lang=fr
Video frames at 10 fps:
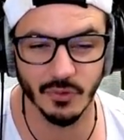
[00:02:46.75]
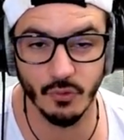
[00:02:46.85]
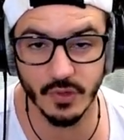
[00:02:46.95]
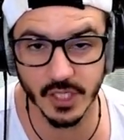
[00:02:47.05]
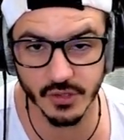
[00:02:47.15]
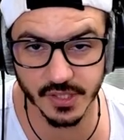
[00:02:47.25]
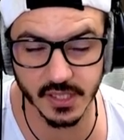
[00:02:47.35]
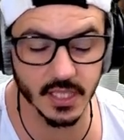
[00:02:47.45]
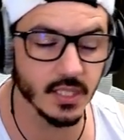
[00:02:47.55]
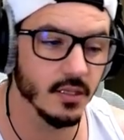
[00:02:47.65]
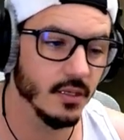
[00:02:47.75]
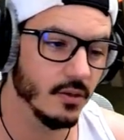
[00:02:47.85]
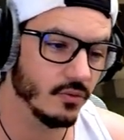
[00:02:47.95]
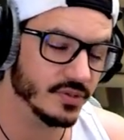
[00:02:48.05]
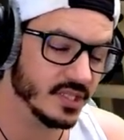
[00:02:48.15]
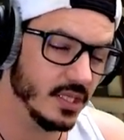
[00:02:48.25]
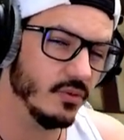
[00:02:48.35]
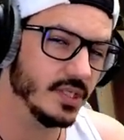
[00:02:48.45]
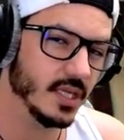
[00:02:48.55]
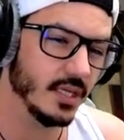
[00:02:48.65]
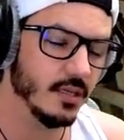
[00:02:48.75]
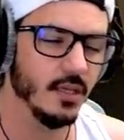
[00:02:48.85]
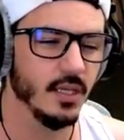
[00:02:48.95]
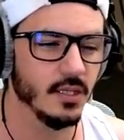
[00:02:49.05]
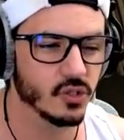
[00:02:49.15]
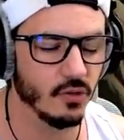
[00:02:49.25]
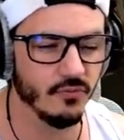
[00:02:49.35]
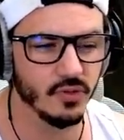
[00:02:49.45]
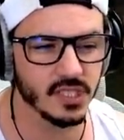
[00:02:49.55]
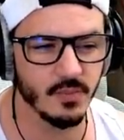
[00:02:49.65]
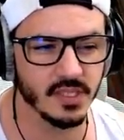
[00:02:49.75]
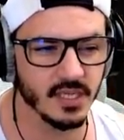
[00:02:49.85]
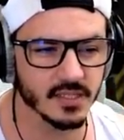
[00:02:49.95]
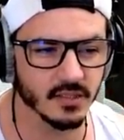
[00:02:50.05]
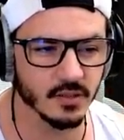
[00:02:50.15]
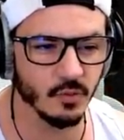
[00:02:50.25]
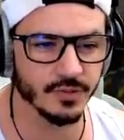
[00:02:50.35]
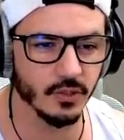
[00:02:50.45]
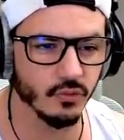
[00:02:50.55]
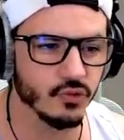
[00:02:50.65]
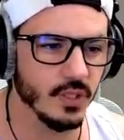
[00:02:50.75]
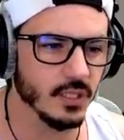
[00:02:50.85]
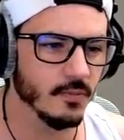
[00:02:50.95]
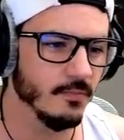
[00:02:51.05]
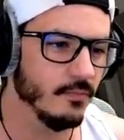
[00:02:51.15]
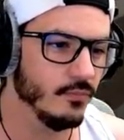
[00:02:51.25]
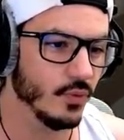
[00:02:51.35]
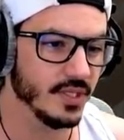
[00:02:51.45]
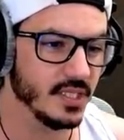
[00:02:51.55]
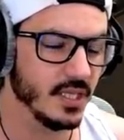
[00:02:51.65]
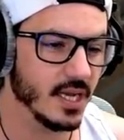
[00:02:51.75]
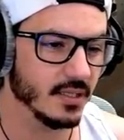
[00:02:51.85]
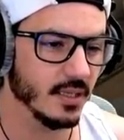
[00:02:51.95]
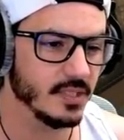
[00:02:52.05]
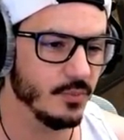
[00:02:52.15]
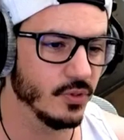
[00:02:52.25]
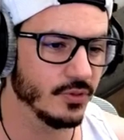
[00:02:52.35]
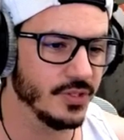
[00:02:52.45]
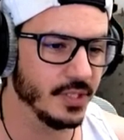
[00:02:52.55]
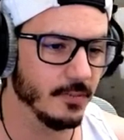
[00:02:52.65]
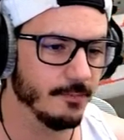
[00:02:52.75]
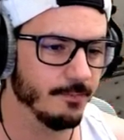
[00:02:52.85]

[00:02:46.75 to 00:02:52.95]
Oui, je sais. On sait où est-ce qu'elle est. Ce qu'on veut, c'est baisser la santé mentale tout de suite pour essayer d'écarter un petit peu d'entité.